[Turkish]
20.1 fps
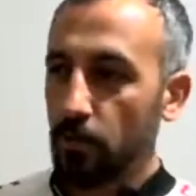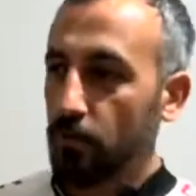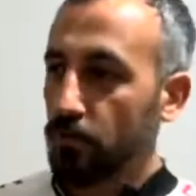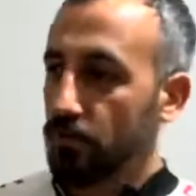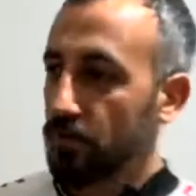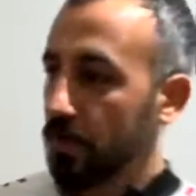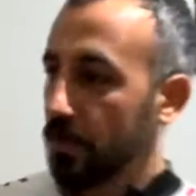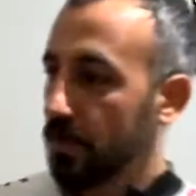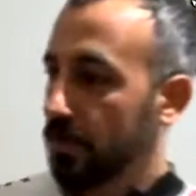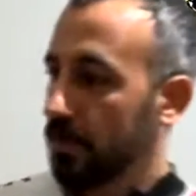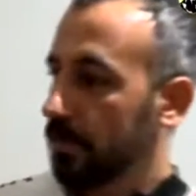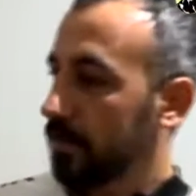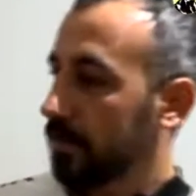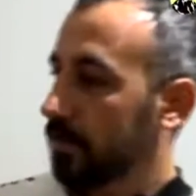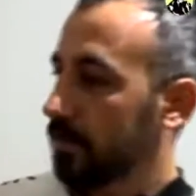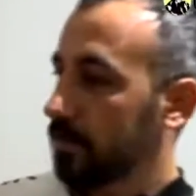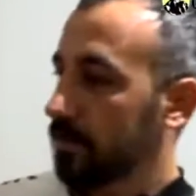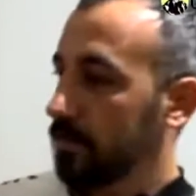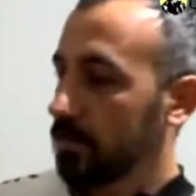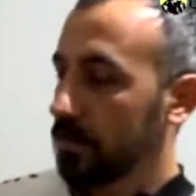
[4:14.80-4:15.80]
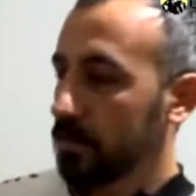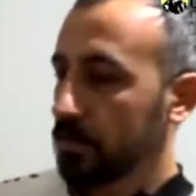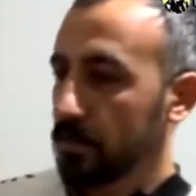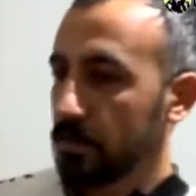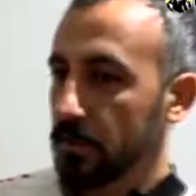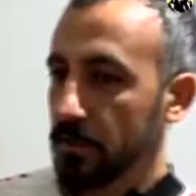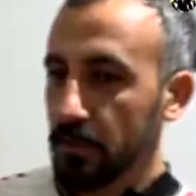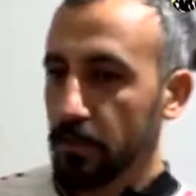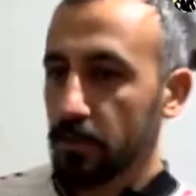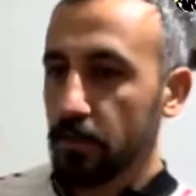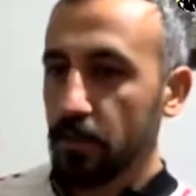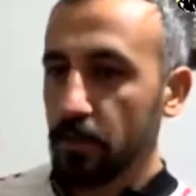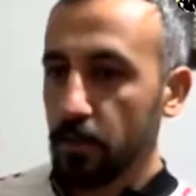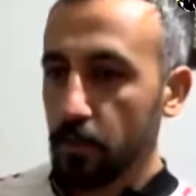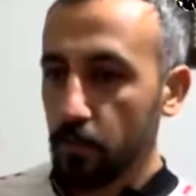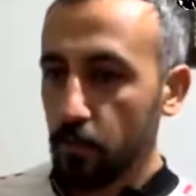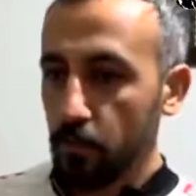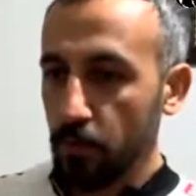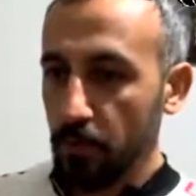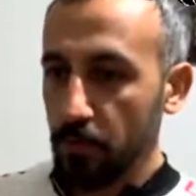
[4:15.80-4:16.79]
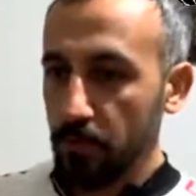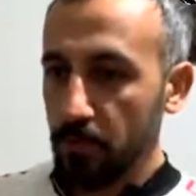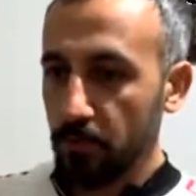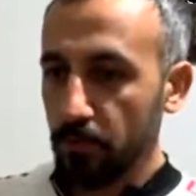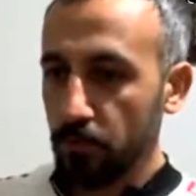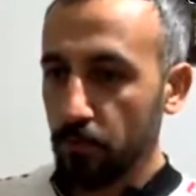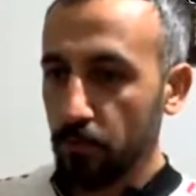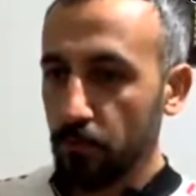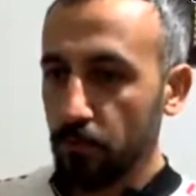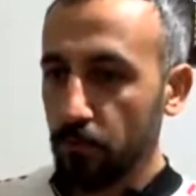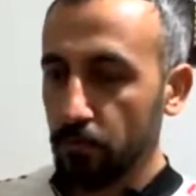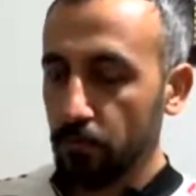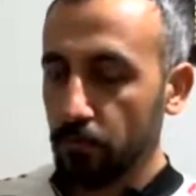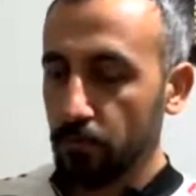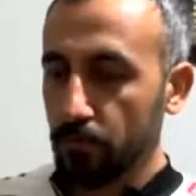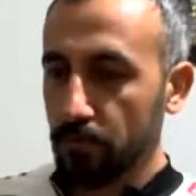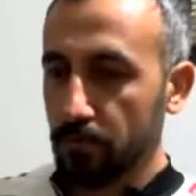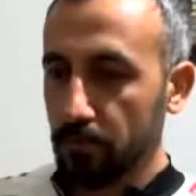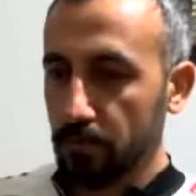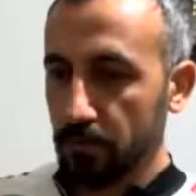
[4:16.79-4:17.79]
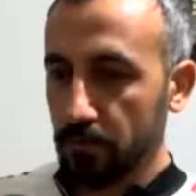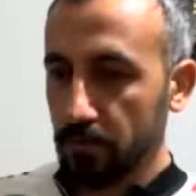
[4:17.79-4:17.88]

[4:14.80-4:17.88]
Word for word: Öncelikle e, Iğdır'da böyle bir evin olduğunu e,